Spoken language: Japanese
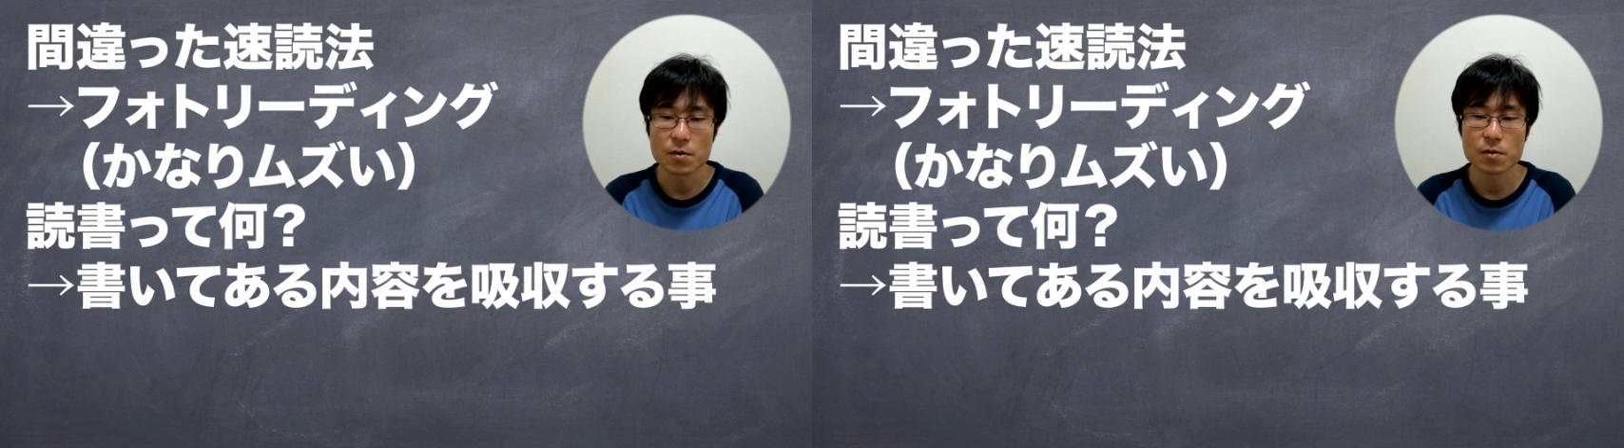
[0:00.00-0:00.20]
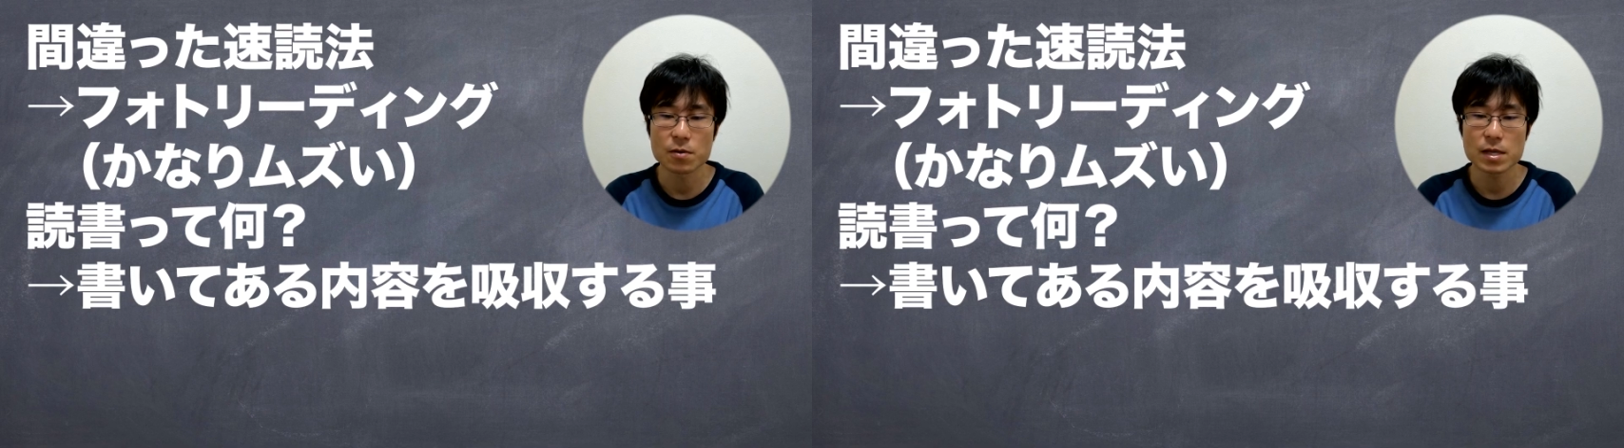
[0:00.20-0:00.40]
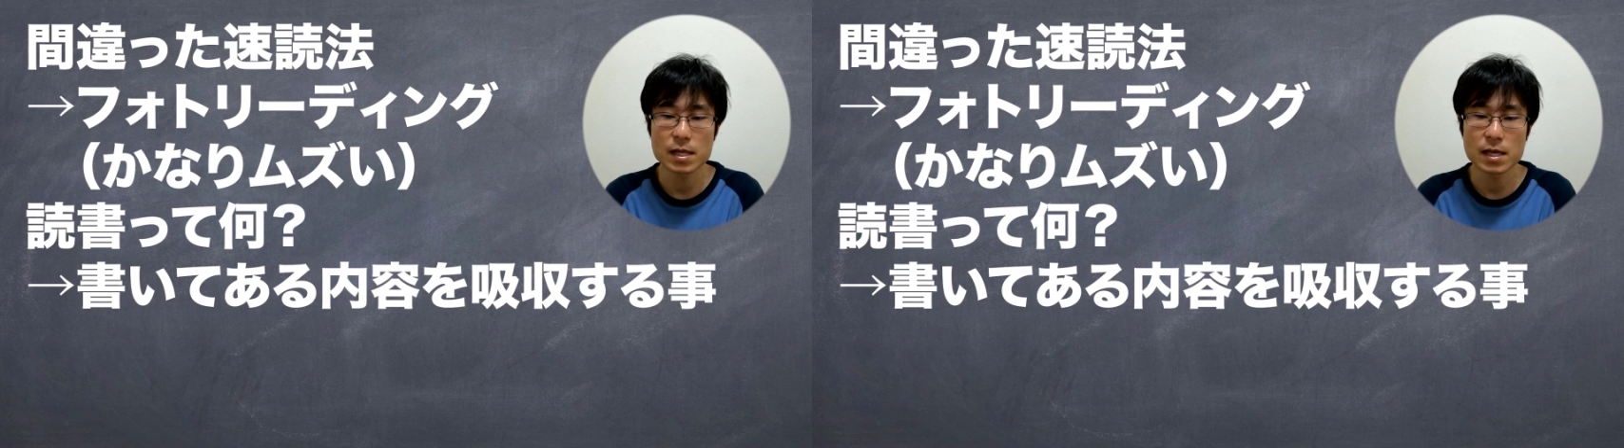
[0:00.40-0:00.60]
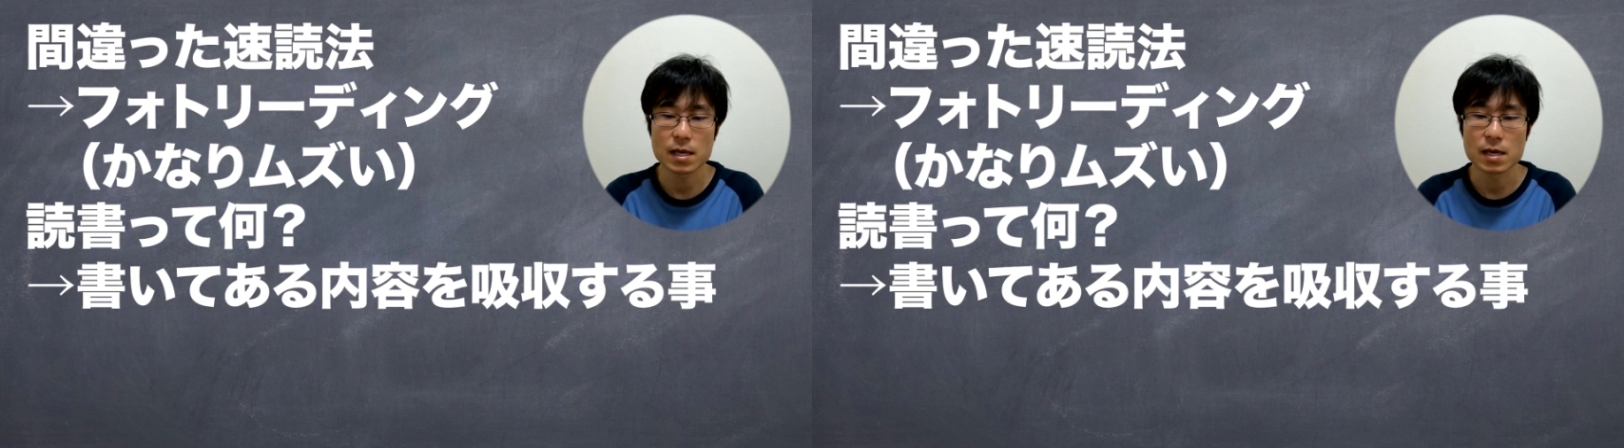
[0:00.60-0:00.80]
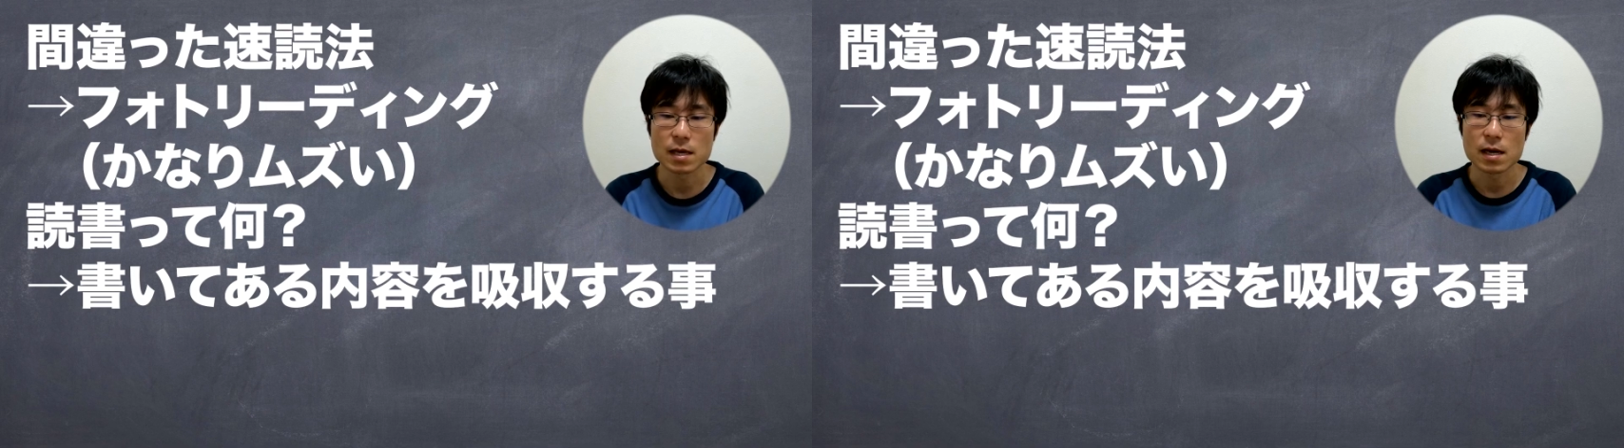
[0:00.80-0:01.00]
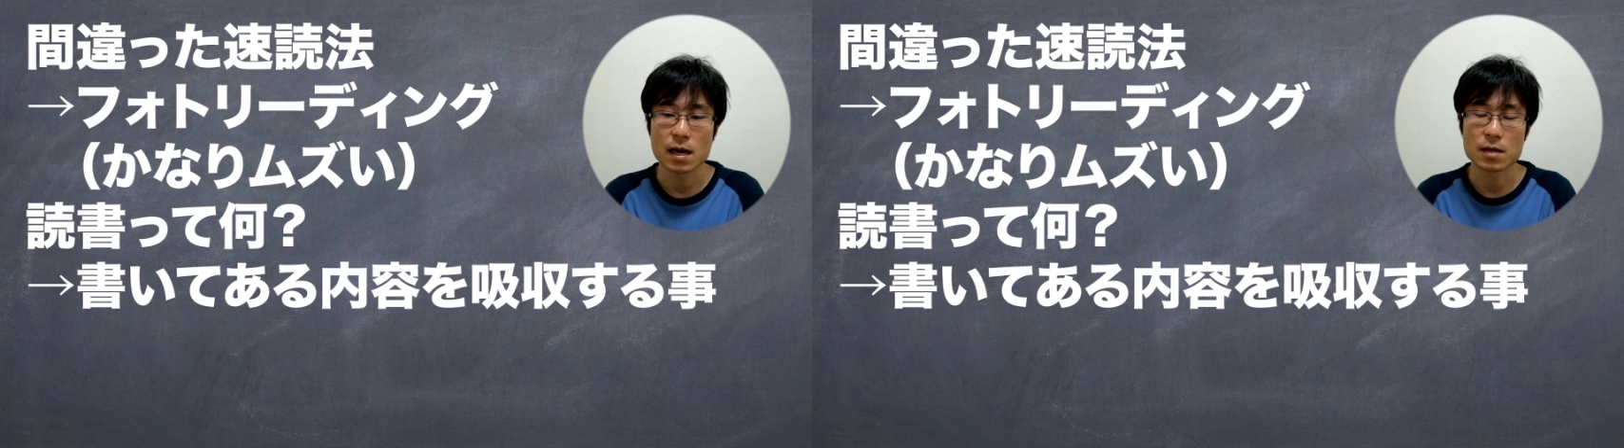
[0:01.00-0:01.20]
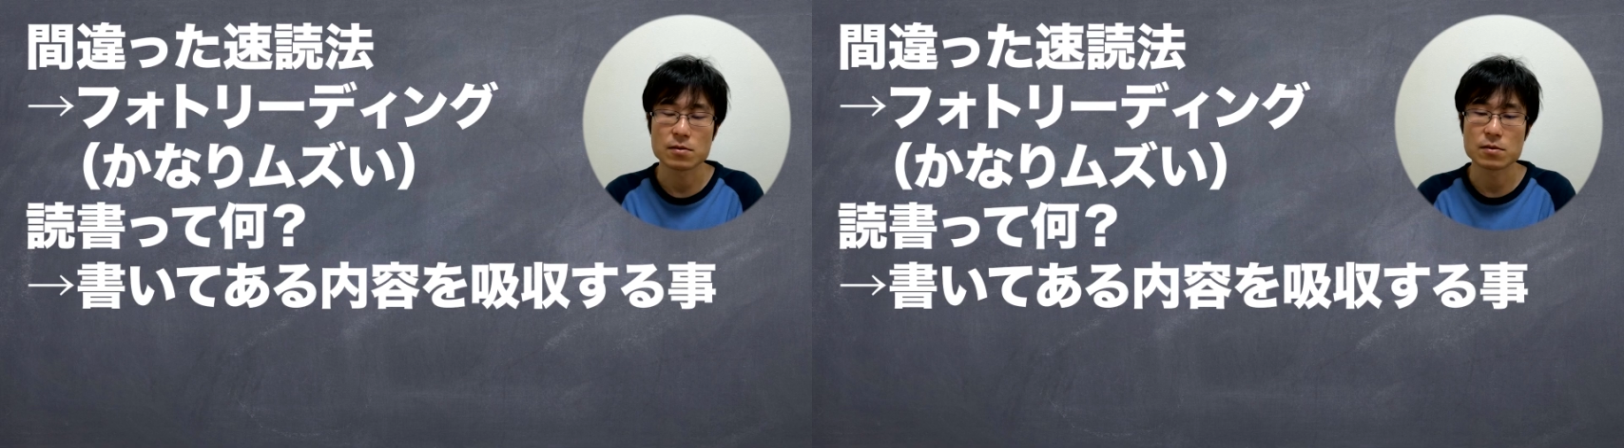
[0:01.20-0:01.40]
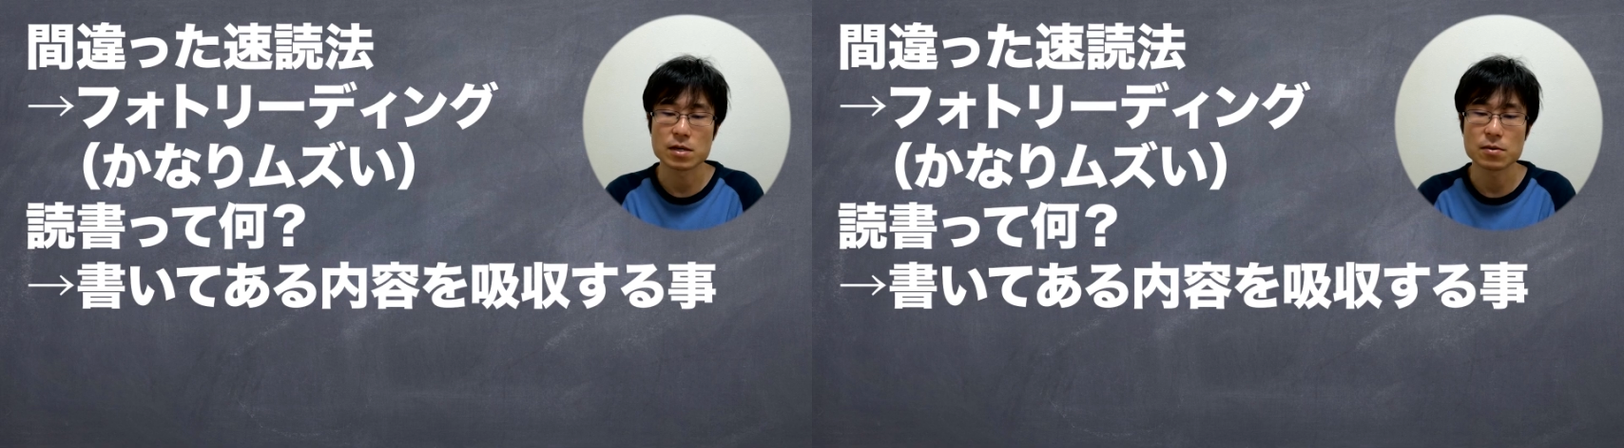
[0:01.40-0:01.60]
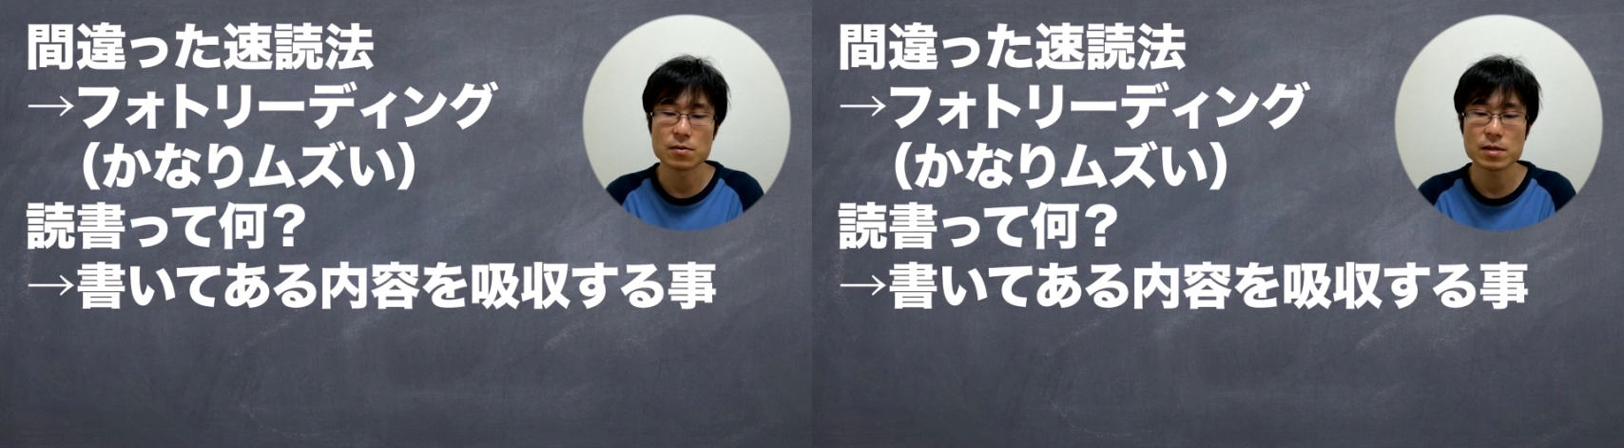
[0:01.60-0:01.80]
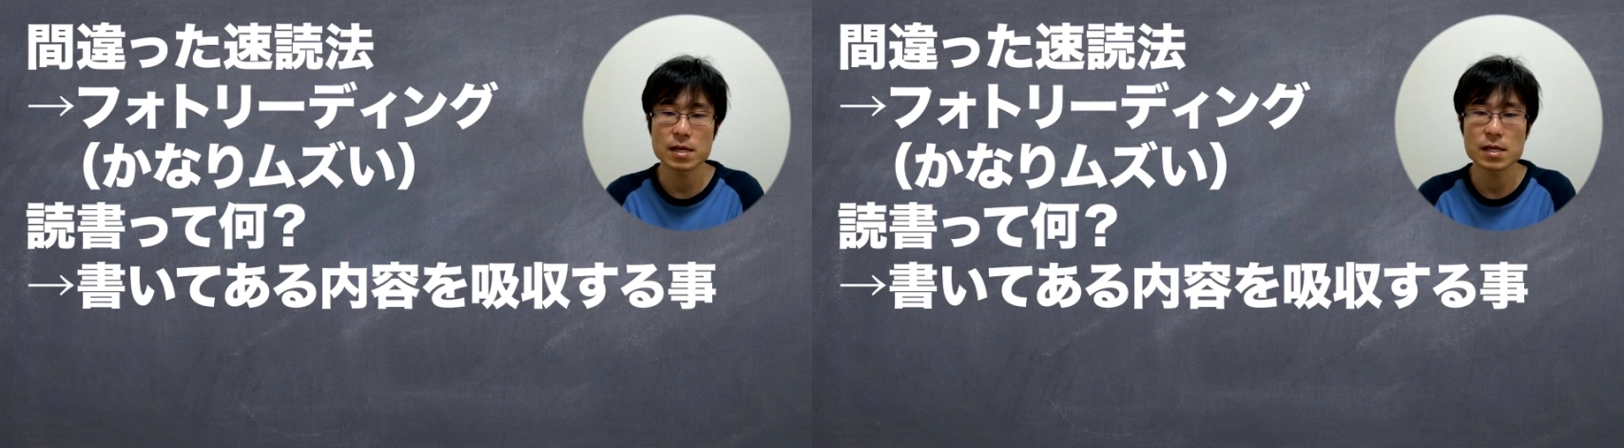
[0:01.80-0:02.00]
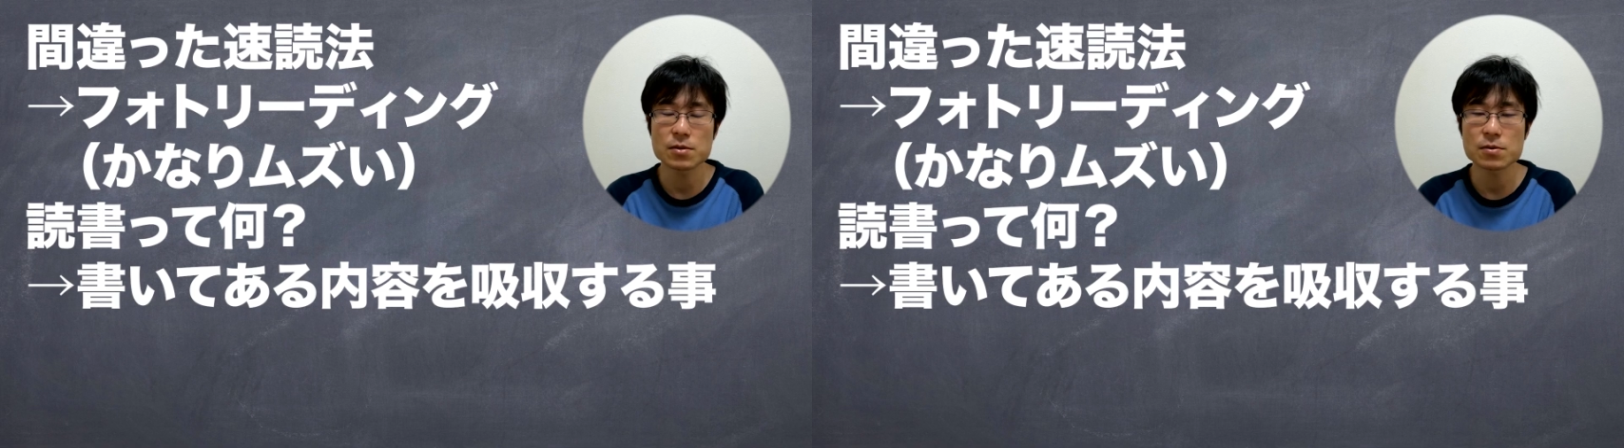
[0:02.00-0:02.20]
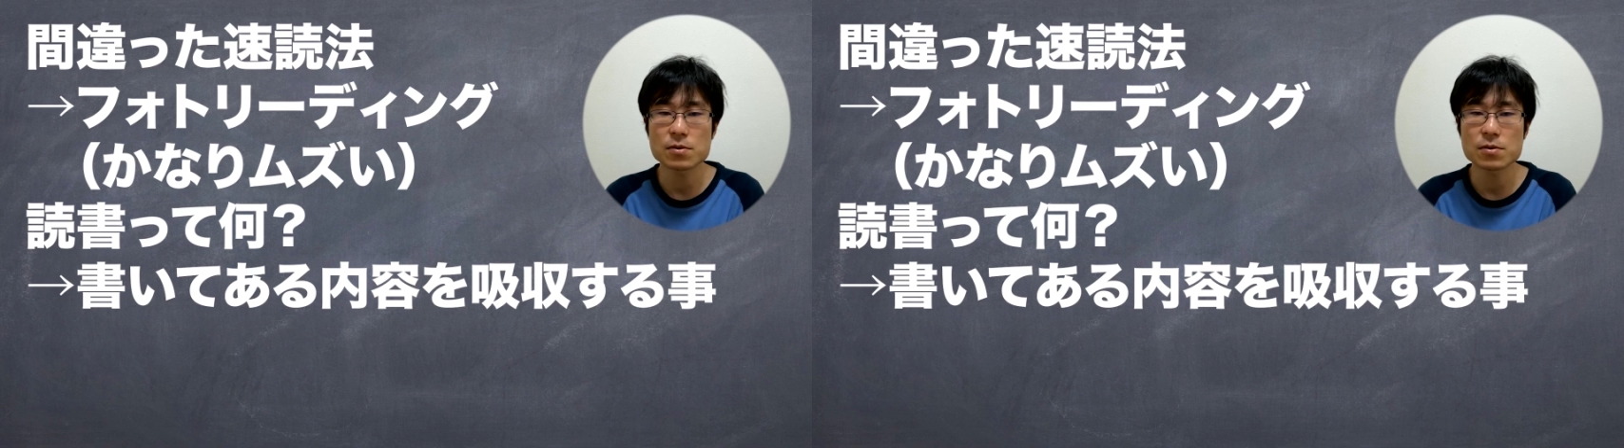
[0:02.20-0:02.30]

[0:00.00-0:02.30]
ここでねあの基本的なとこ